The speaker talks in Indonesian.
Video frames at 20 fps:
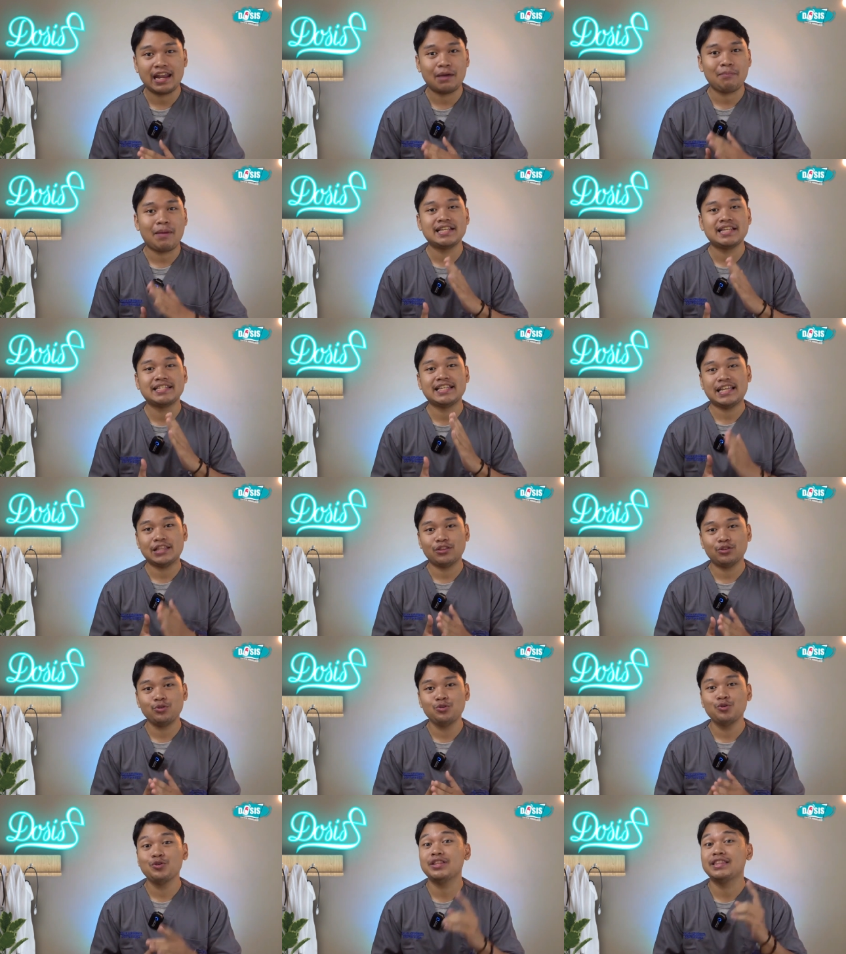yang manis
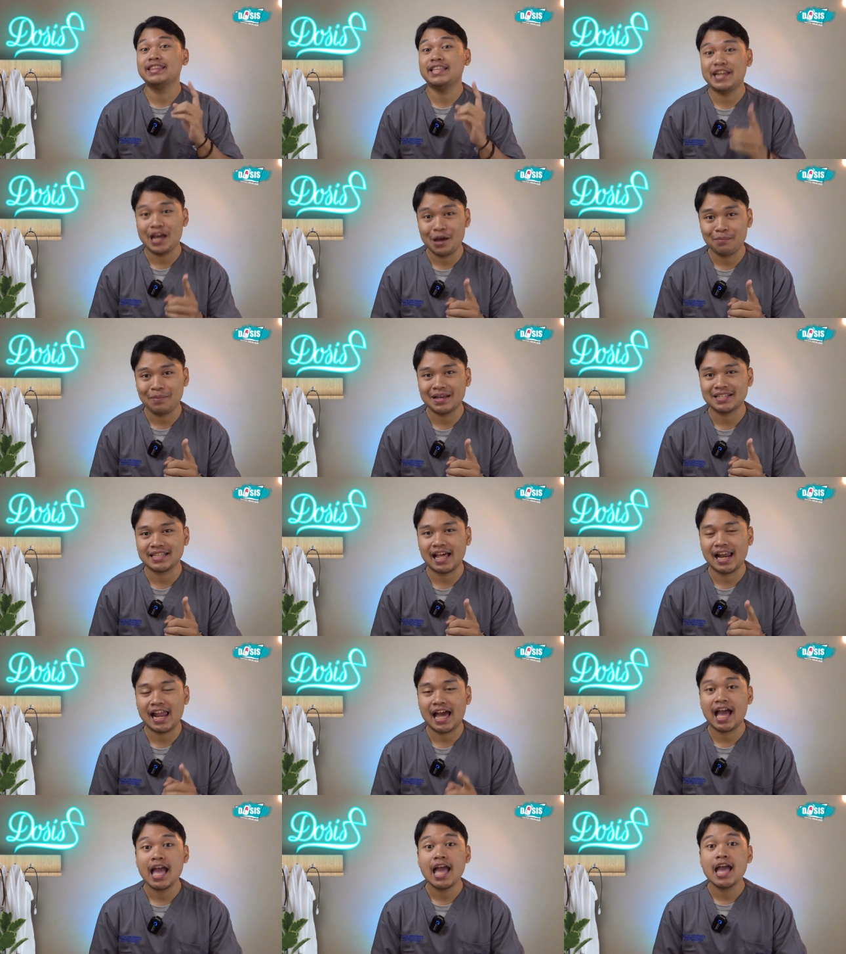itu tidak
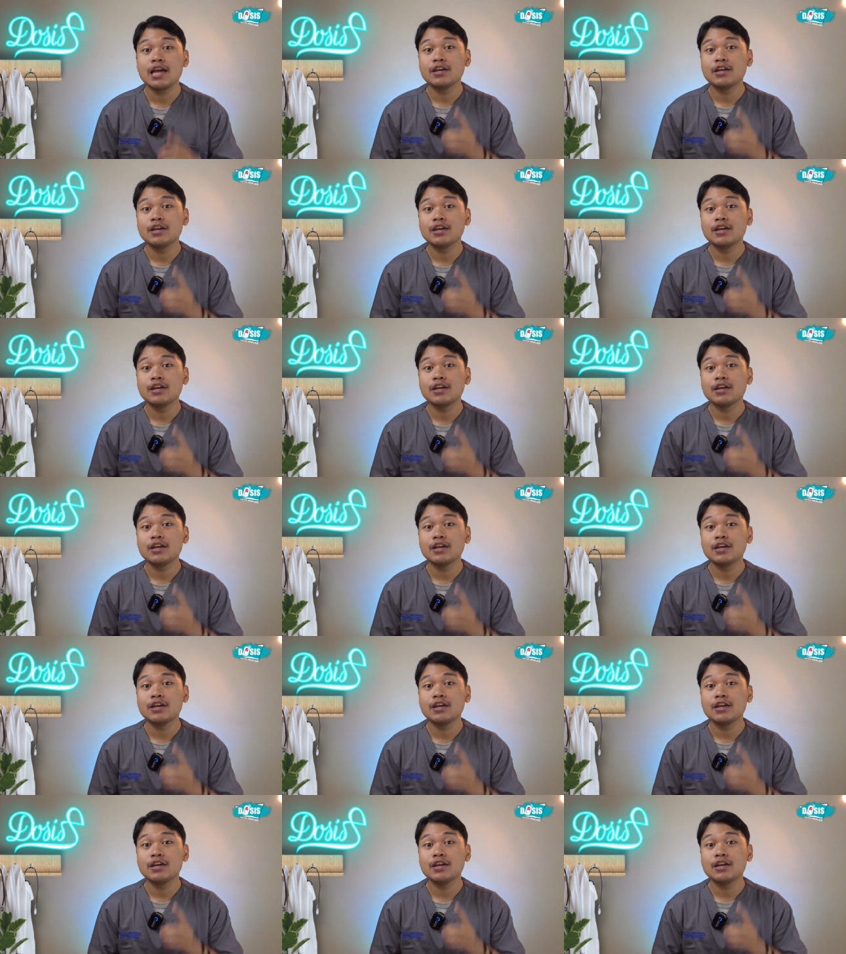masalah.